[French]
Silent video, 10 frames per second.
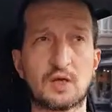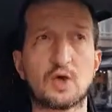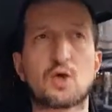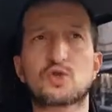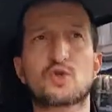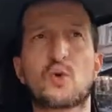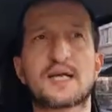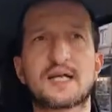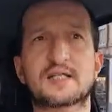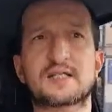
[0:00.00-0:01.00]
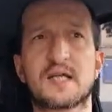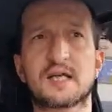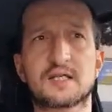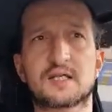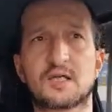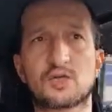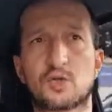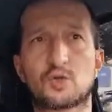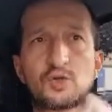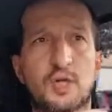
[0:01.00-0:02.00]
Euh, le 3, 4, 5, ils
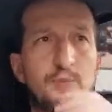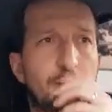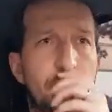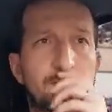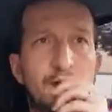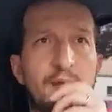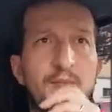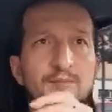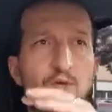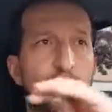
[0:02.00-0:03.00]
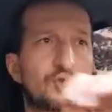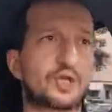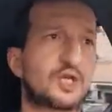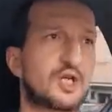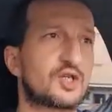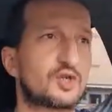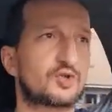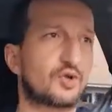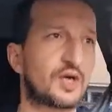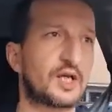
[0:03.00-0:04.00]
ont coûté à peu près dans la même tranche ils
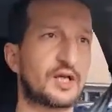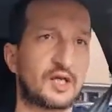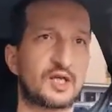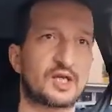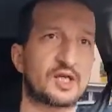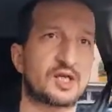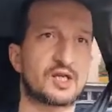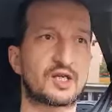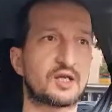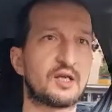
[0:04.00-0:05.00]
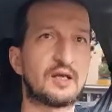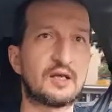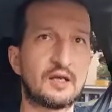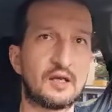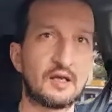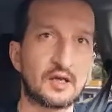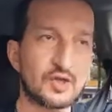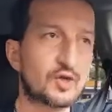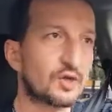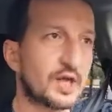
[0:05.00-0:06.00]
sont dans les
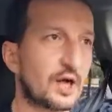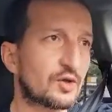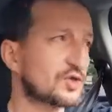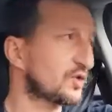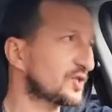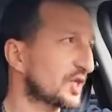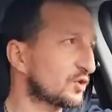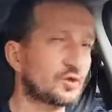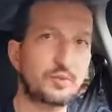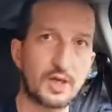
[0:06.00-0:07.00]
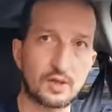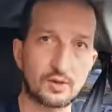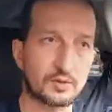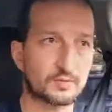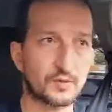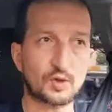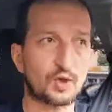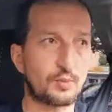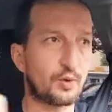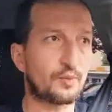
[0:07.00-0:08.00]
140, 150 millions. Donc
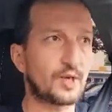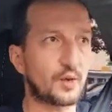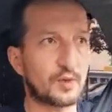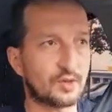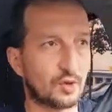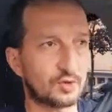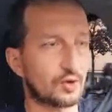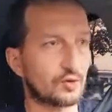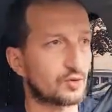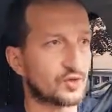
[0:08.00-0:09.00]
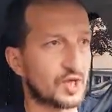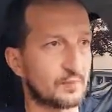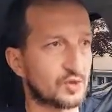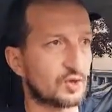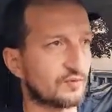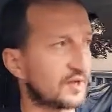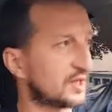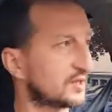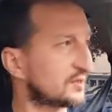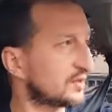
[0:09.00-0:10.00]
le premier 80, le deuxième
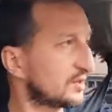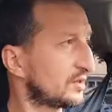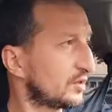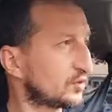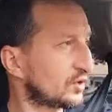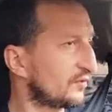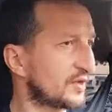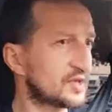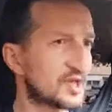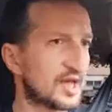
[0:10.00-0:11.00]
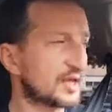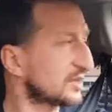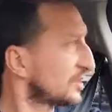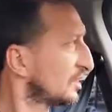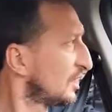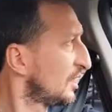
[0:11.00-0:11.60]
120 ou 125.